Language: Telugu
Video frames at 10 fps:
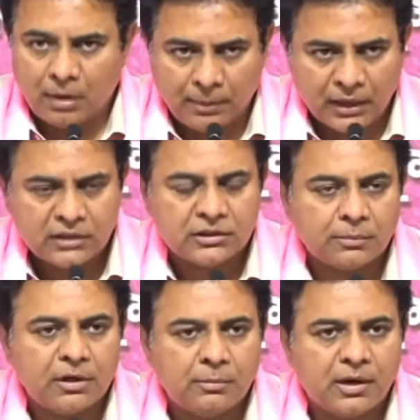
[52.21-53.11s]
మా పార్టీ
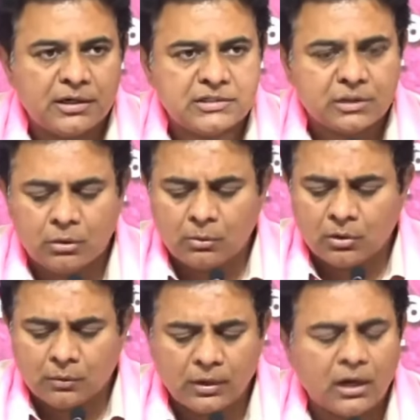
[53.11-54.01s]
తరఫున డిమాండ్ చేస్తూ
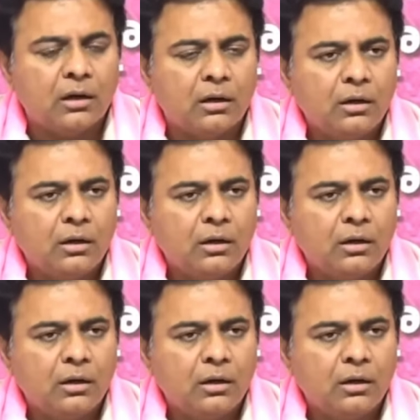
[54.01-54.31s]
ఉన్నాం ఒకవేళ